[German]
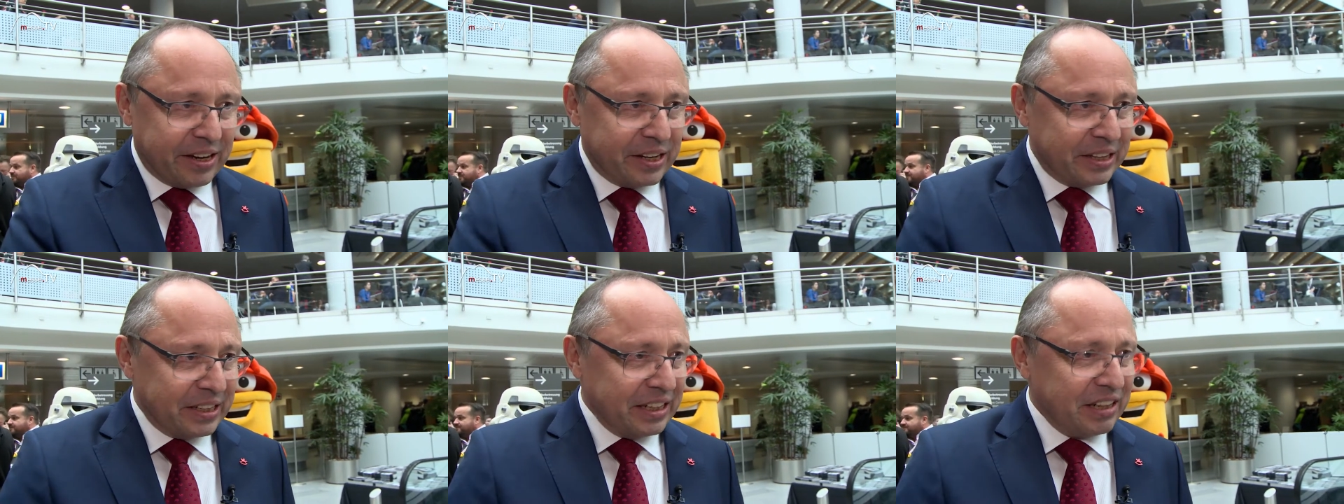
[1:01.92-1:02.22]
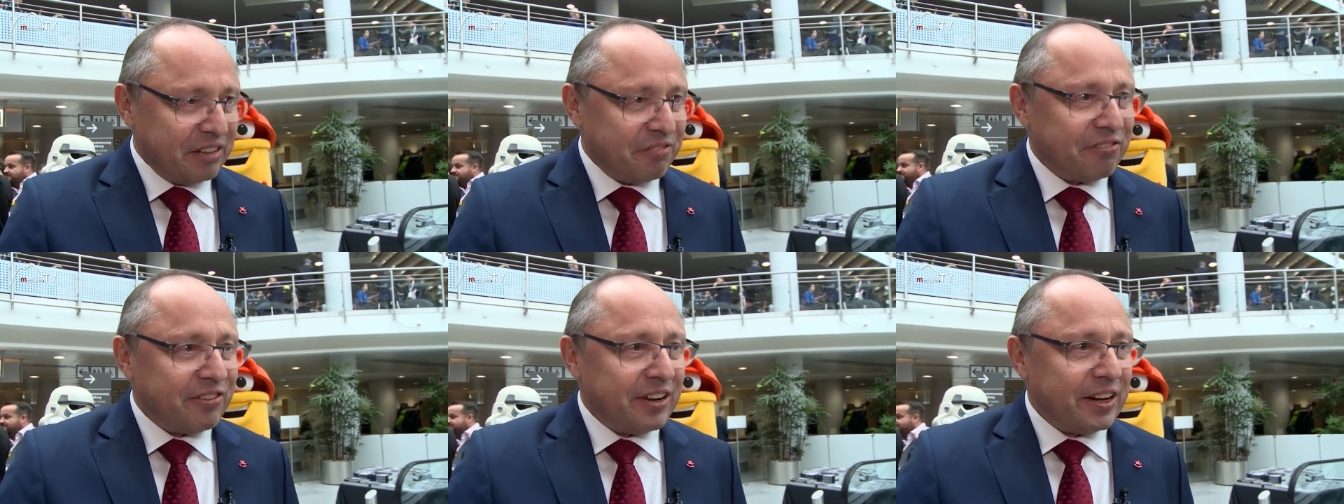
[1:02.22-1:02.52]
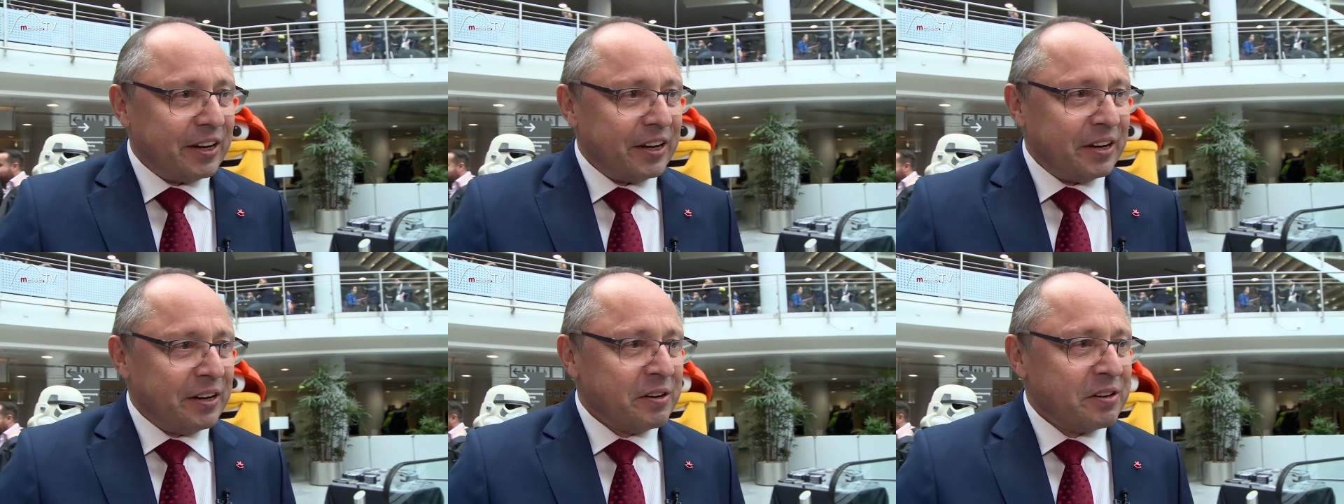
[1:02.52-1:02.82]

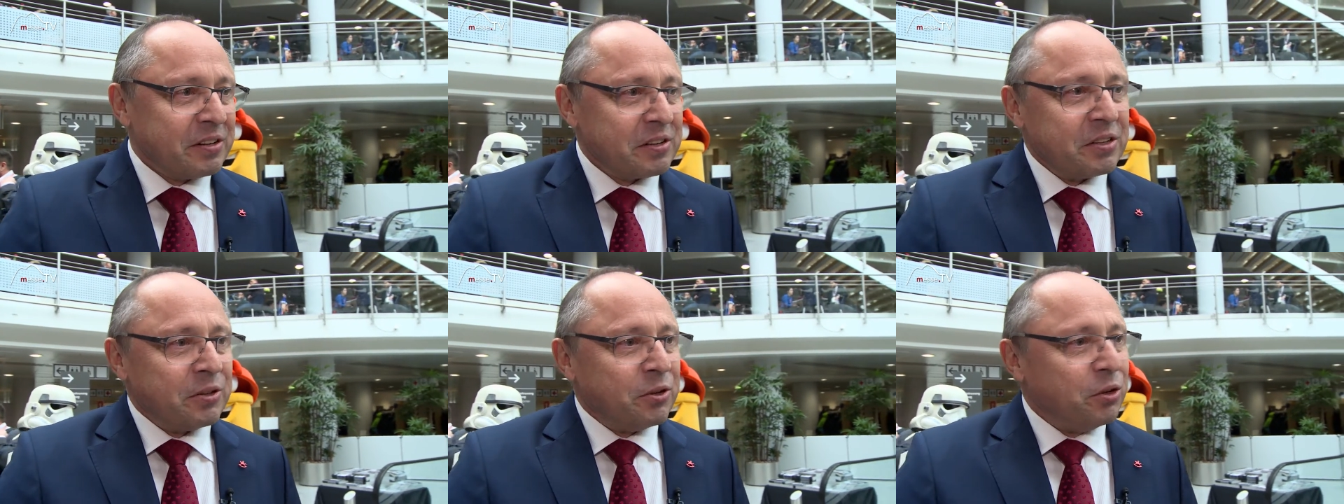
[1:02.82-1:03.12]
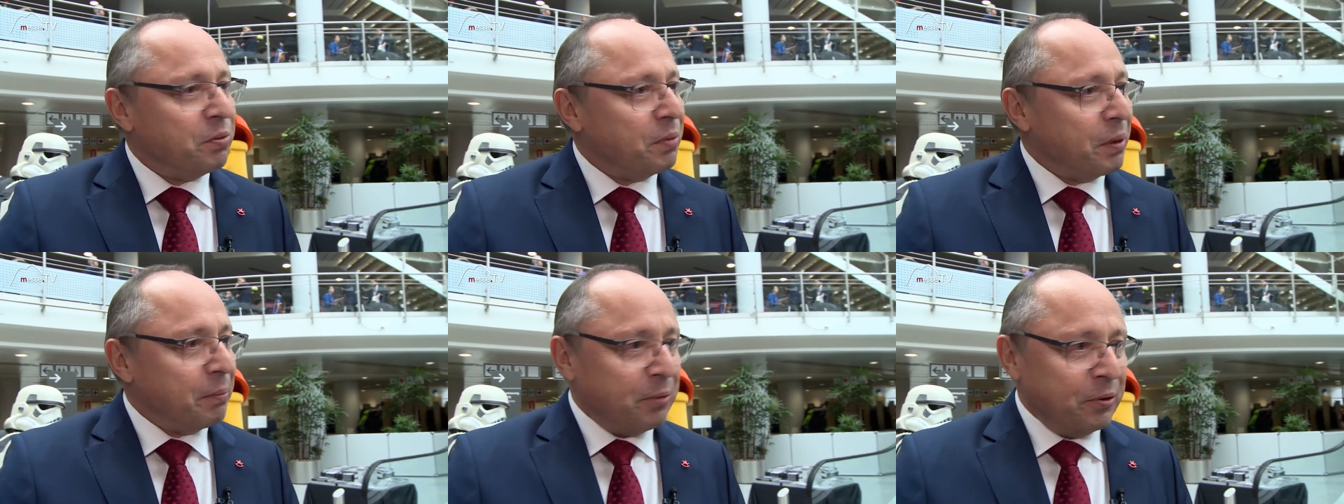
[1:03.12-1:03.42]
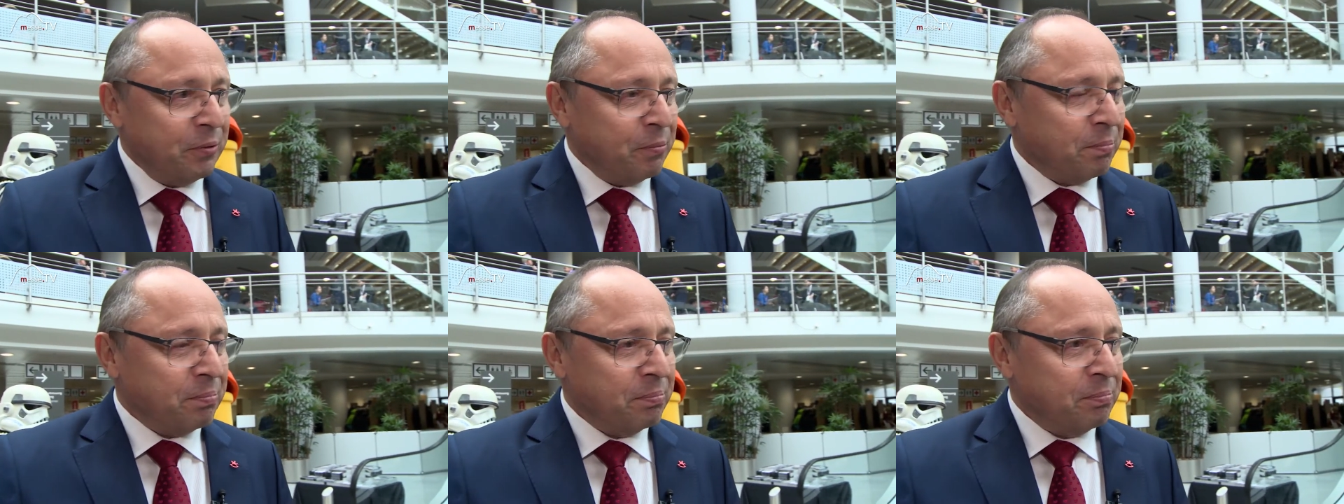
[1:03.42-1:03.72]
angefangen über
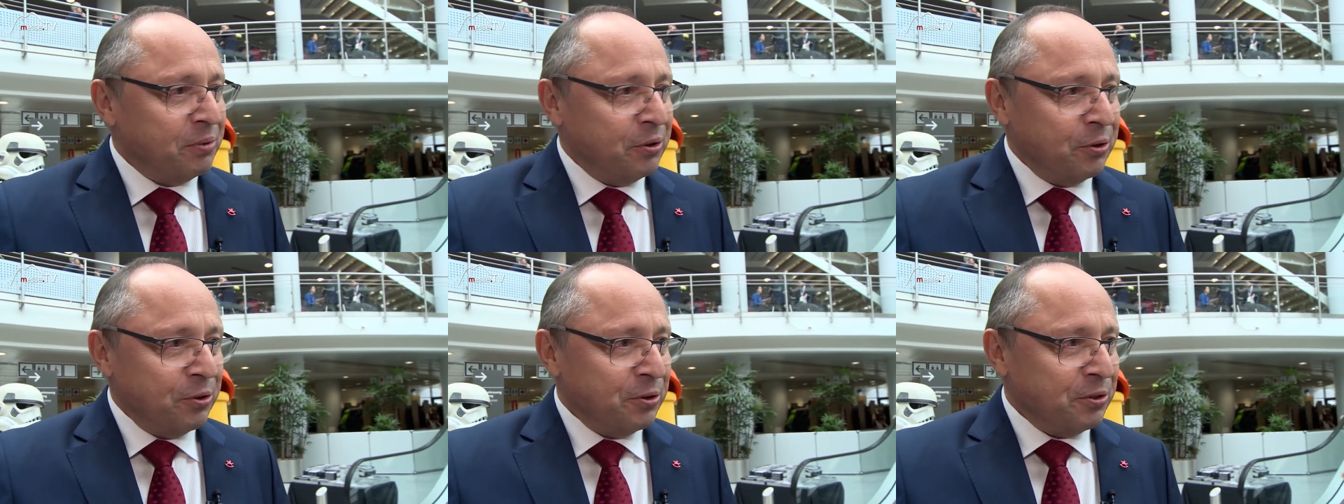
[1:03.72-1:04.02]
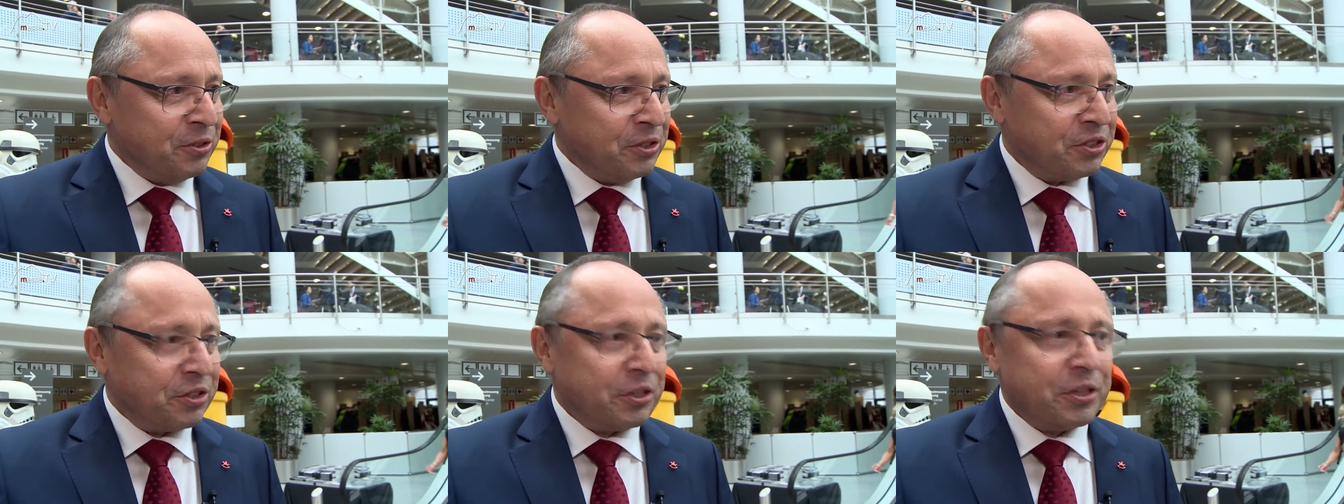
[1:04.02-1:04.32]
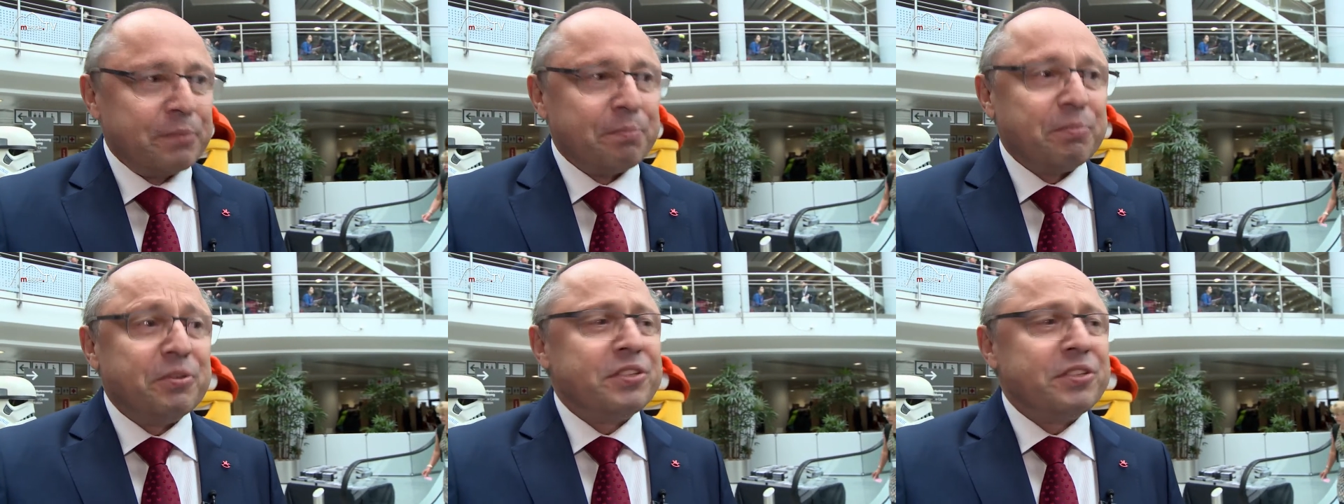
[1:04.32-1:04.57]
Plüsch